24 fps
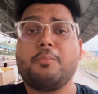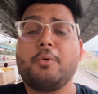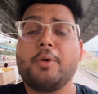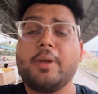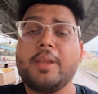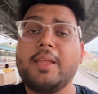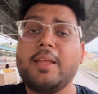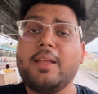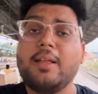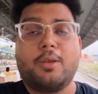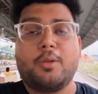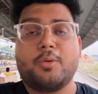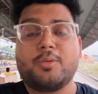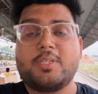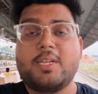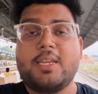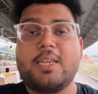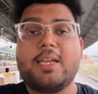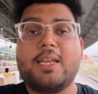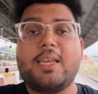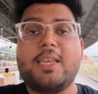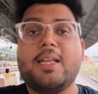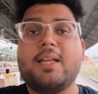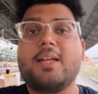बोर्डिंग
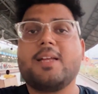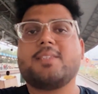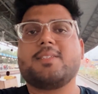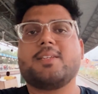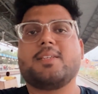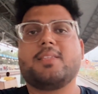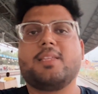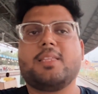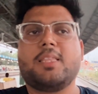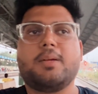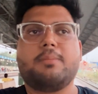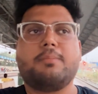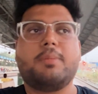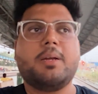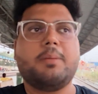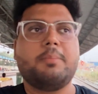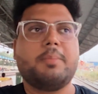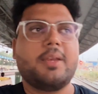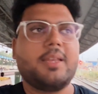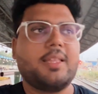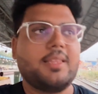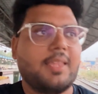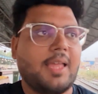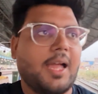नवसारी के लिए कर सकता था बट
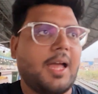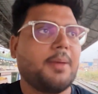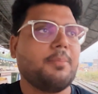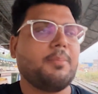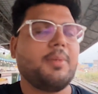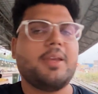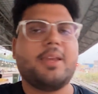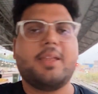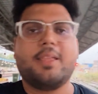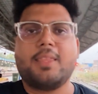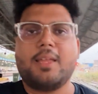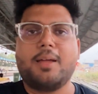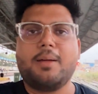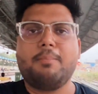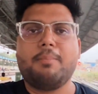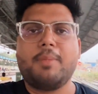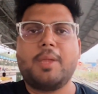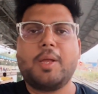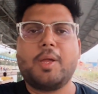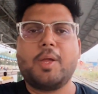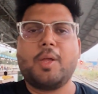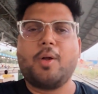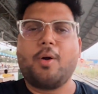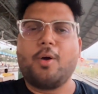मेरे ध्यान में नहीं था
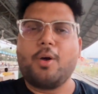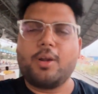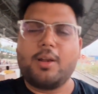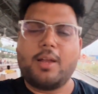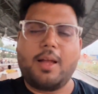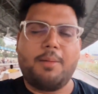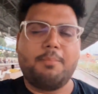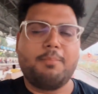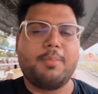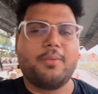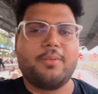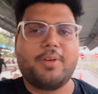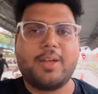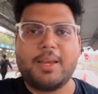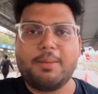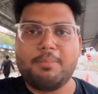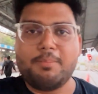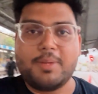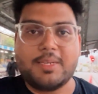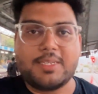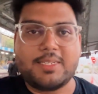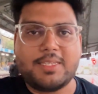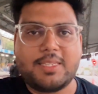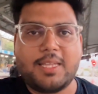मैं कई और काम में वगैरह
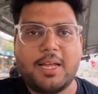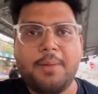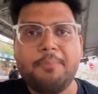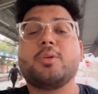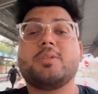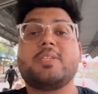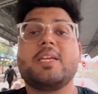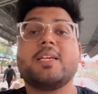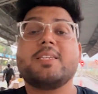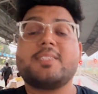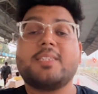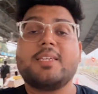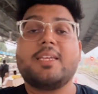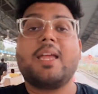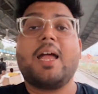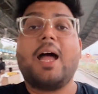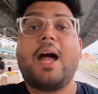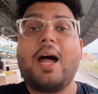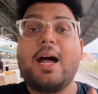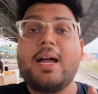में बिजी था तो जैसे